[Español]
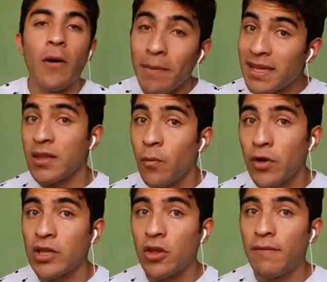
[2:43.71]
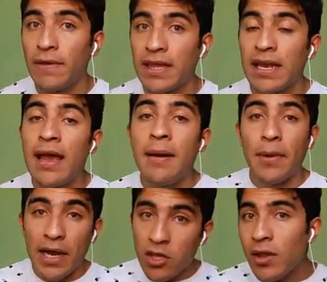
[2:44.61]
Obviamente está un poquito difícil,
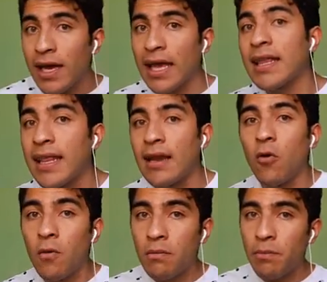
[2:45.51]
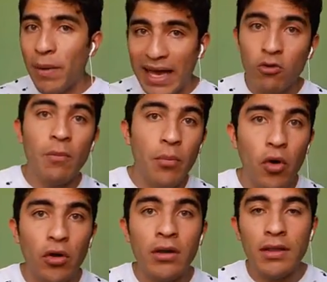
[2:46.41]
pero el hecho de que ya te den un pequeño
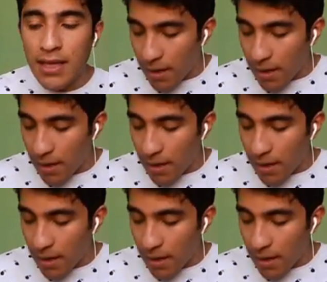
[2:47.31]
empujón,